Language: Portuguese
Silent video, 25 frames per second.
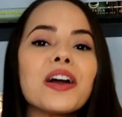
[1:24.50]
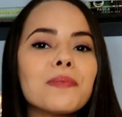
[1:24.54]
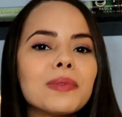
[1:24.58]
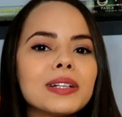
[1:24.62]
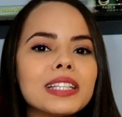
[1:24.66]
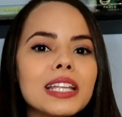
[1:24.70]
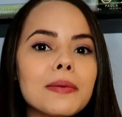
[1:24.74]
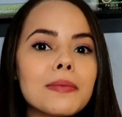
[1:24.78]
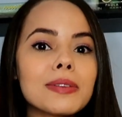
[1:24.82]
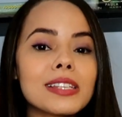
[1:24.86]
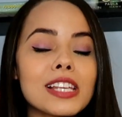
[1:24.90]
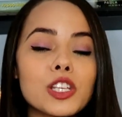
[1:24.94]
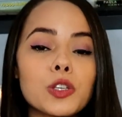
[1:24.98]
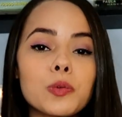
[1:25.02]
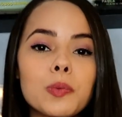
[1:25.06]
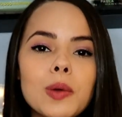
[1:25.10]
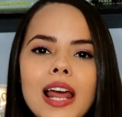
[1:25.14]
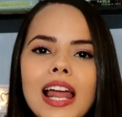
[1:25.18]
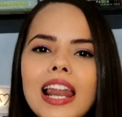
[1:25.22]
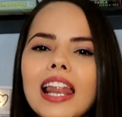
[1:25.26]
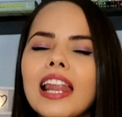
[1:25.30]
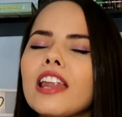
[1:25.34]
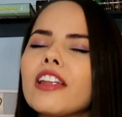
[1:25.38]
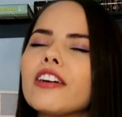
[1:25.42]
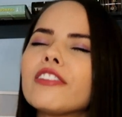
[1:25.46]
Aí eu mandei mensagem
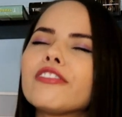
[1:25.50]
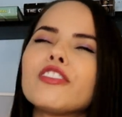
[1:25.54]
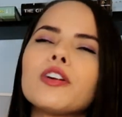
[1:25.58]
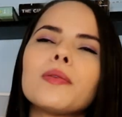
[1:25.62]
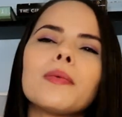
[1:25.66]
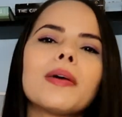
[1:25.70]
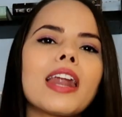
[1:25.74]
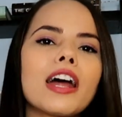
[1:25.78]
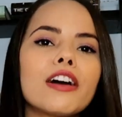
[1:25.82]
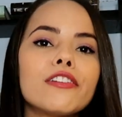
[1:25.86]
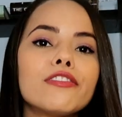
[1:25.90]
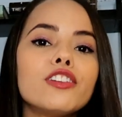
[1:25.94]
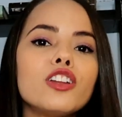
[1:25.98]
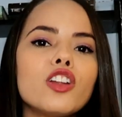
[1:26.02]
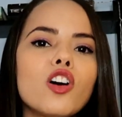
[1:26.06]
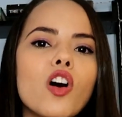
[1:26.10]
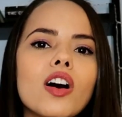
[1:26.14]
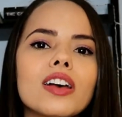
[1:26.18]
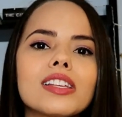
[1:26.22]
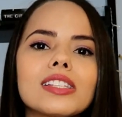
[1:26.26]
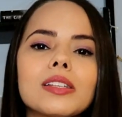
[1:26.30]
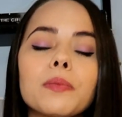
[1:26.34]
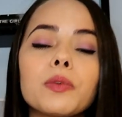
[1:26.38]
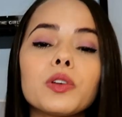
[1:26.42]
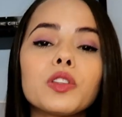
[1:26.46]
pra ela, ela foi
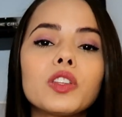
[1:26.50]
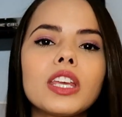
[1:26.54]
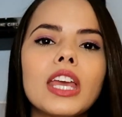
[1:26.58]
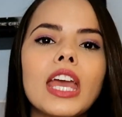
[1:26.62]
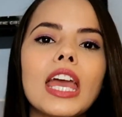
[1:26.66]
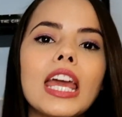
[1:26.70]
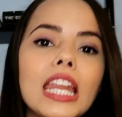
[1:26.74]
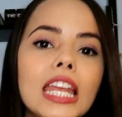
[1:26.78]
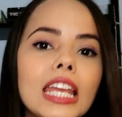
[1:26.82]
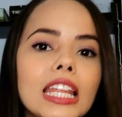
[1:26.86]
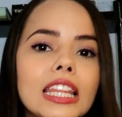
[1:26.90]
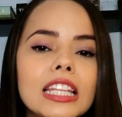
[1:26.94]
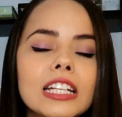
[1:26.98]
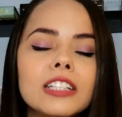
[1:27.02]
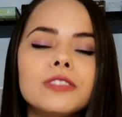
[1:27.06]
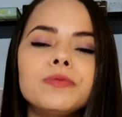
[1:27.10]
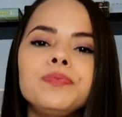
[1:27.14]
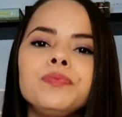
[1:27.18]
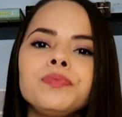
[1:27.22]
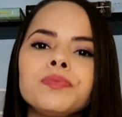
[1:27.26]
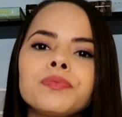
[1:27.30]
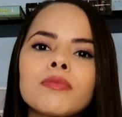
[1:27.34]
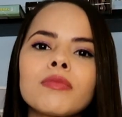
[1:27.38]
maravilhosa, muito querida.